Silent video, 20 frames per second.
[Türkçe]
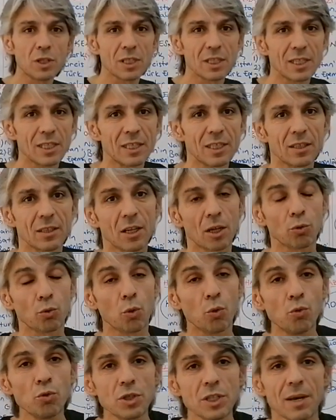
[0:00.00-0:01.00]
sınırında,
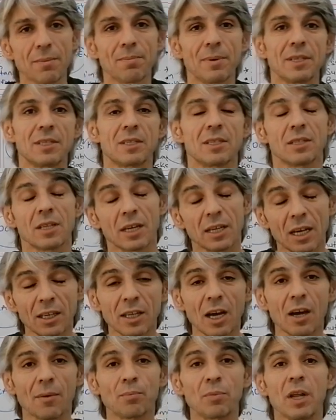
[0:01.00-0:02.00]
doğu cephesinde ya
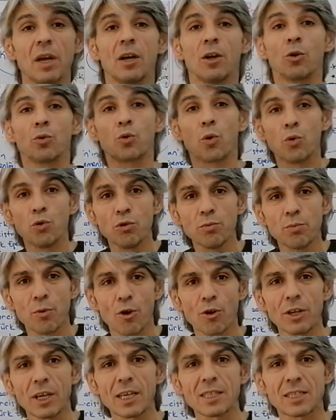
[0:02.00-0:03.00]
da Doğu
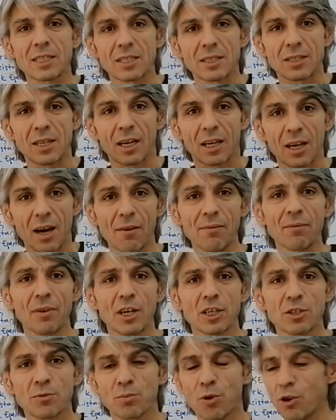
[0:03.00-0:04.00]
bölgesinde,
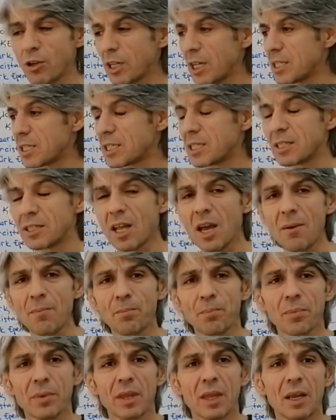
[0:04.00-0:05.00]
Kafkas bölgesinde
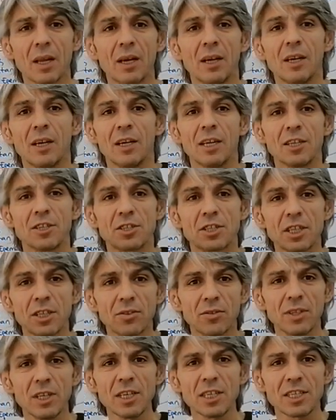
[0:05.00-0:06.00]

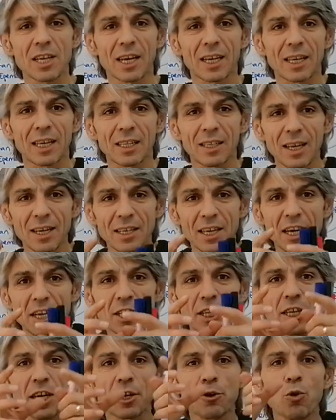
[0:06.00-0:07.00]
ciddi şekilde
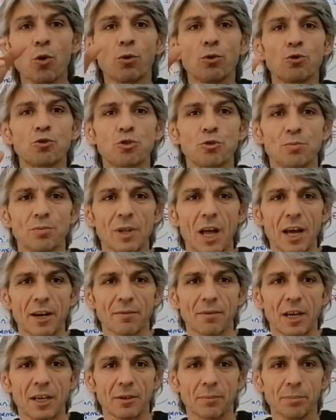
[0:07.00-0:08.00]
yeni yeni oluşumlar
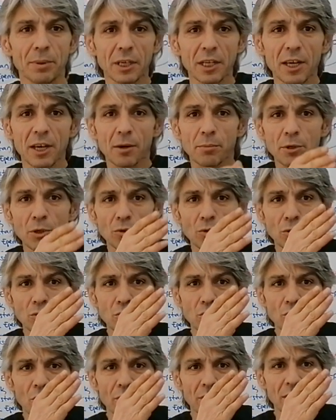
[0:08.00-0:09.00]
var. Bir kere
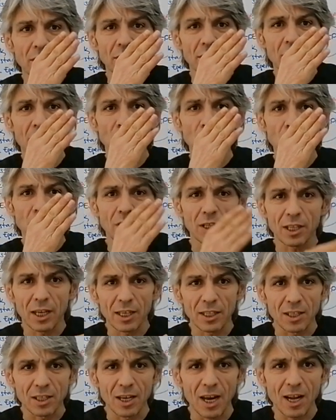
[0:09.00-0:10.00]
1917'de Rusya'da
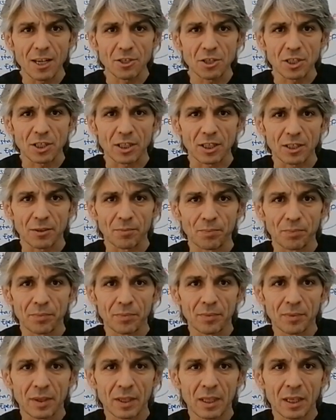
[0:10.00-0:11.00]
ihtilal çıktı.
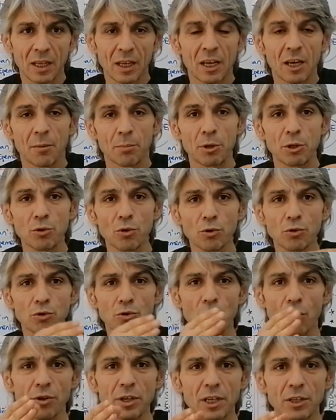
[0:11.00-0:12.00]

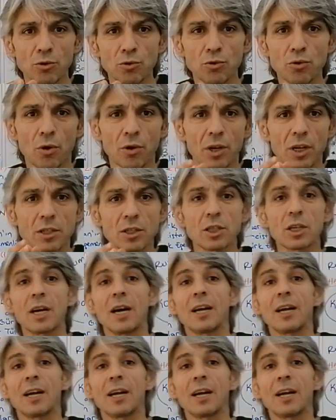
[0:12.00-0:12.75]
1917 sonrası